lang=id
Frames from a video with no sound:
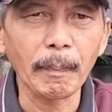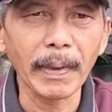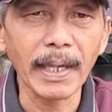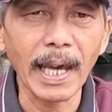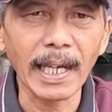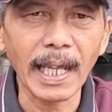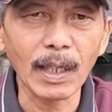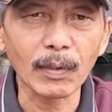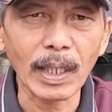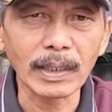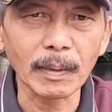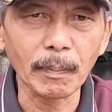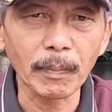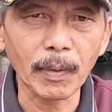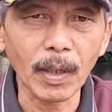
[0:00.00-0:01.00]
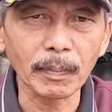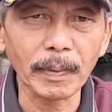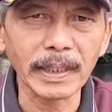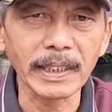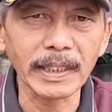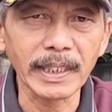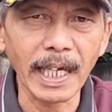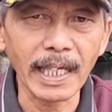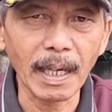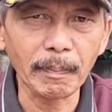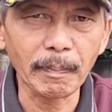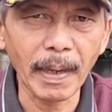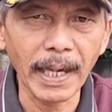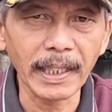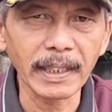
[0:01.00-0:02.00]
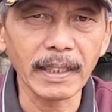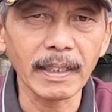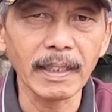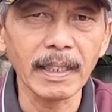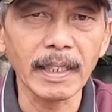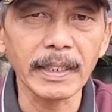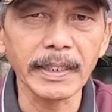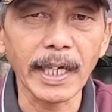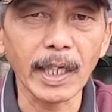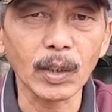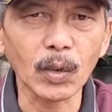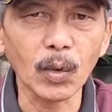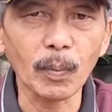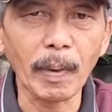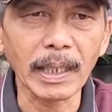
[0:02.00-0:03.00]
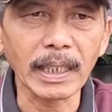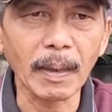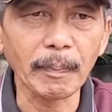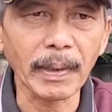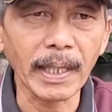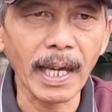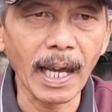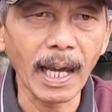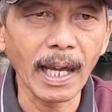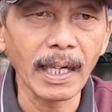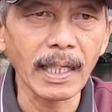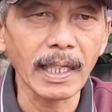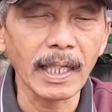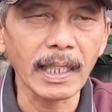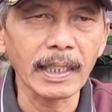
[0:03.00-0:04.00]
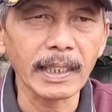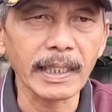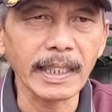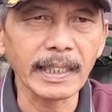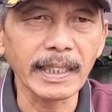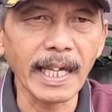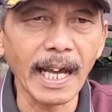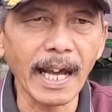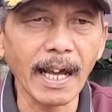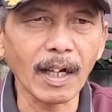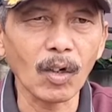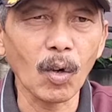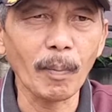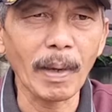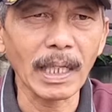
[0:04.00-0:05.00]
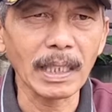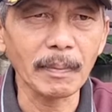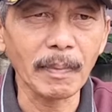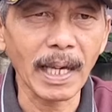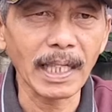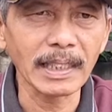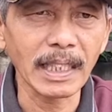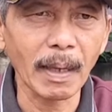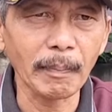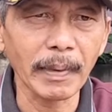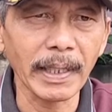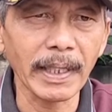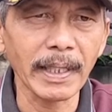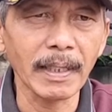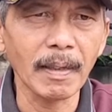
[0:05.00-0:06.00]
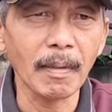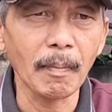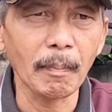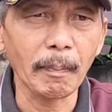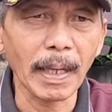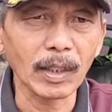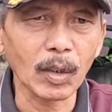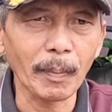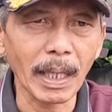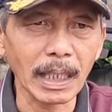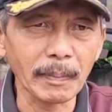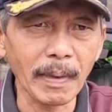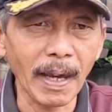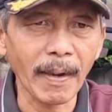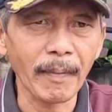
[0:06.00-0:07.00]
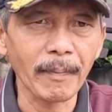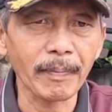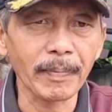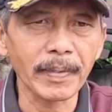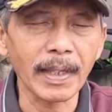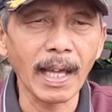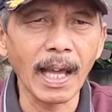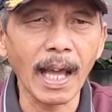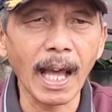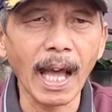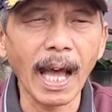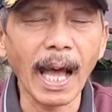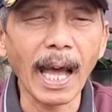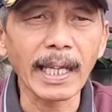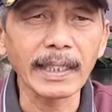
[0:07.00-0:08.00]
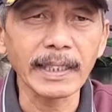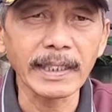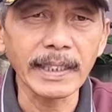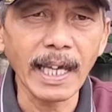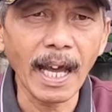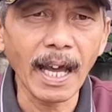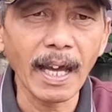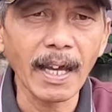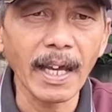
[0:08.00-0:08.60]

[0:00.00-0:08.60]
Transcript: pH larutan semprot pestisida yang baik yaitu pada pH 3,5 sampai 4,5. Artinya